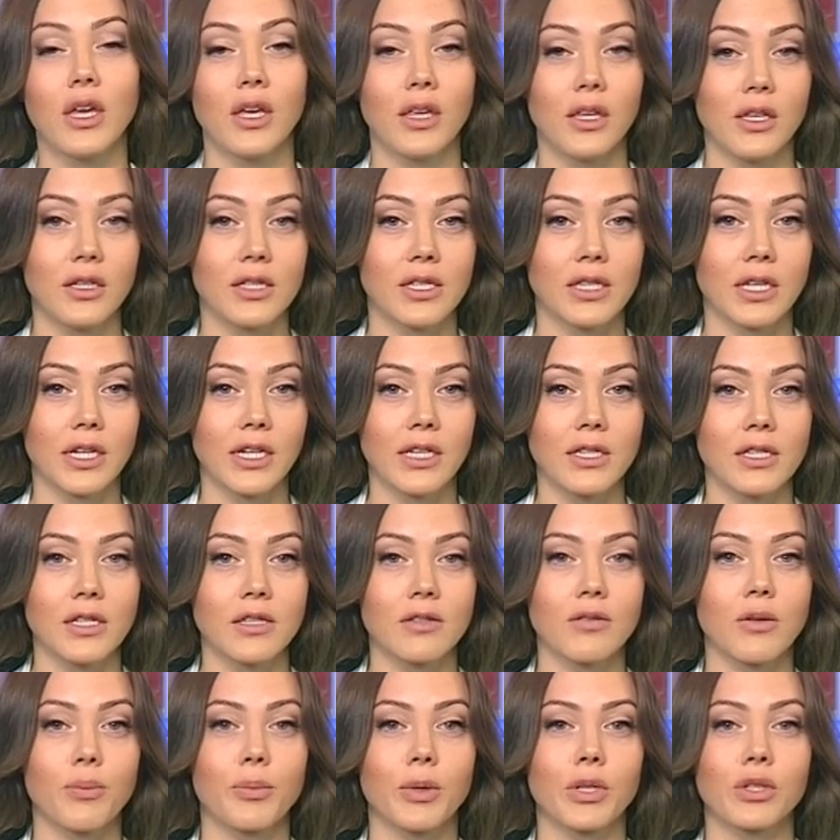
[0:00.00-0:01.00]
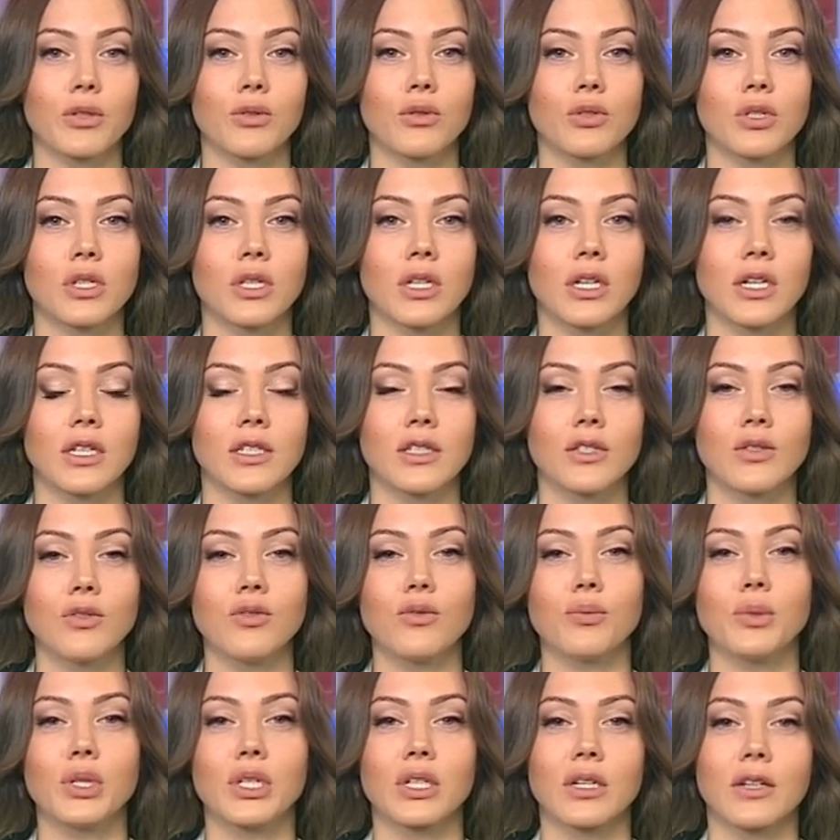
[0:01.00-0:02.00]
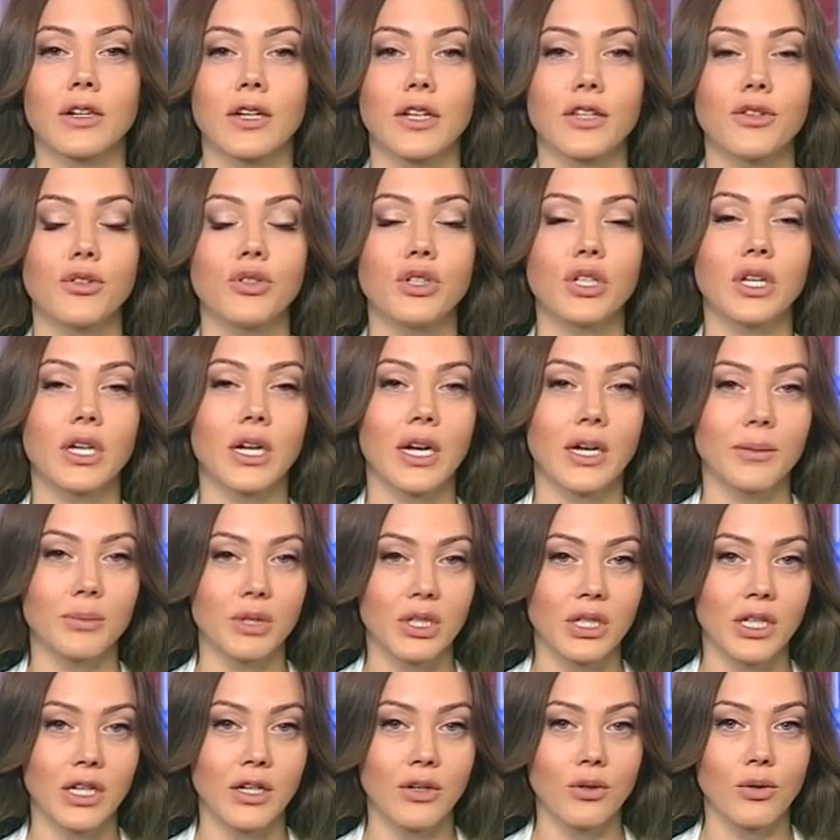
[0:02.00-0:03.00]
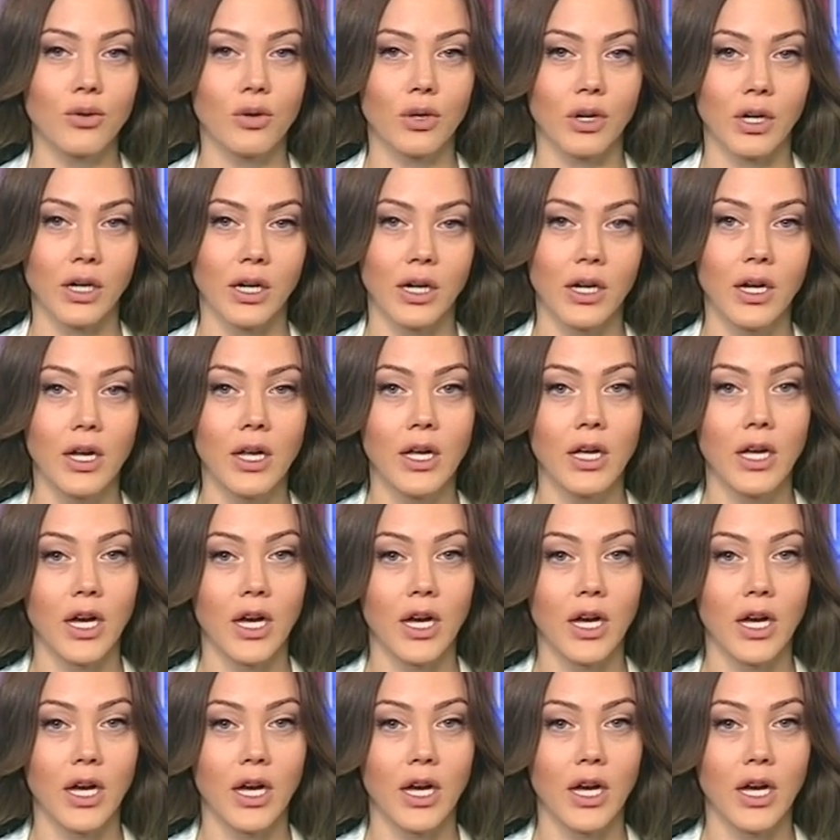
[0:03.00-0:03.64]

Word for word: Их строительство подходит к концу в микрорайоне Каменная горка.